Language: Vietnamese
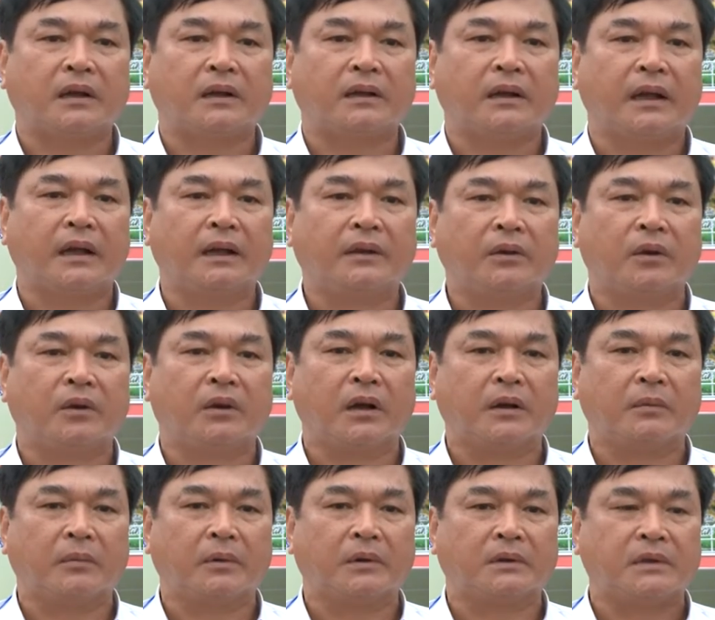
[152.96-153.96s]
để cho
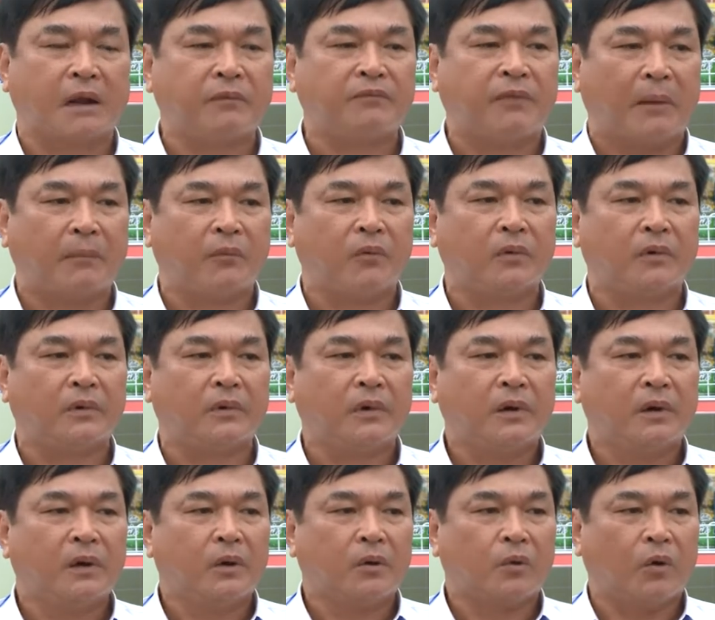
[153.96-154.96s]
các sản phẩm
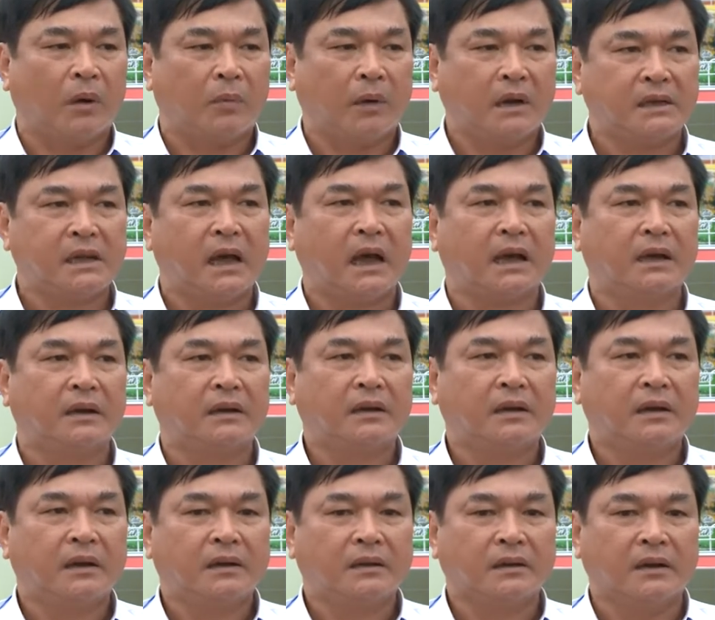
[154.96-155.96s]
của Bắc Giang
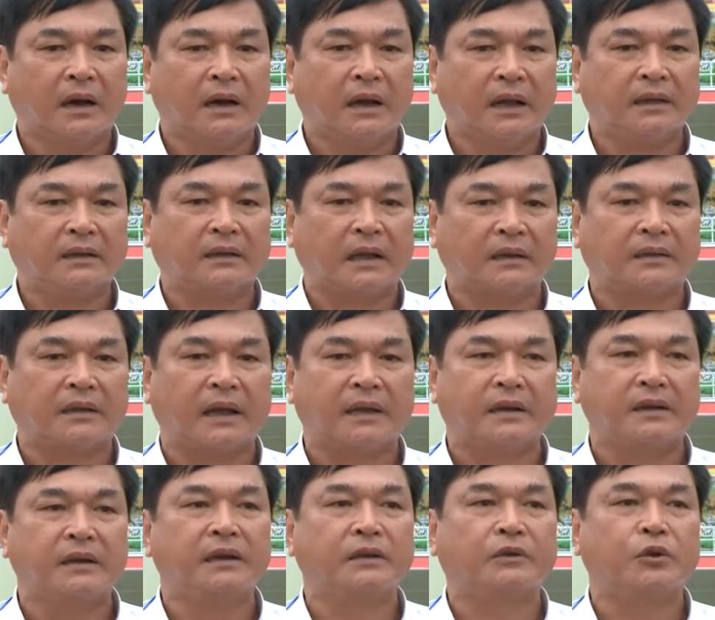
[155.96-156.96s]
đưa đến tận
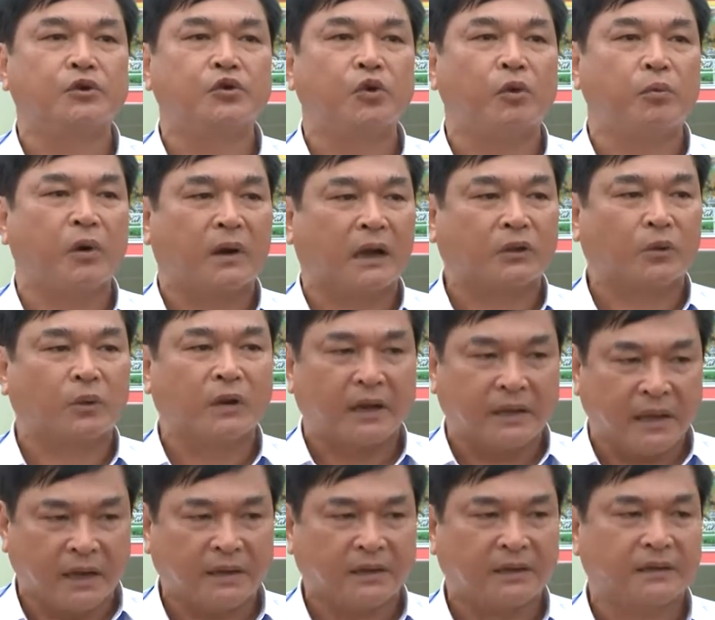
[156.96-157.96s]
tay người tiêu dùng một cách thuận
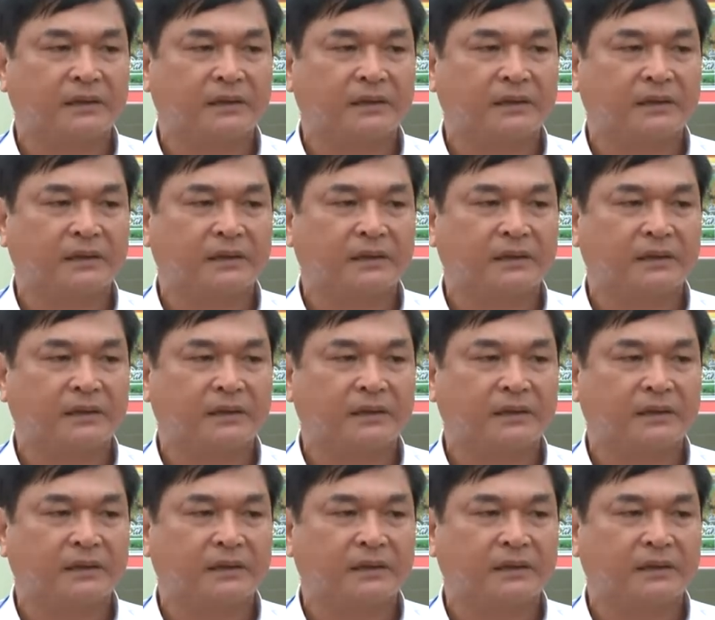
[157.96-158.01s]
lợi nhất.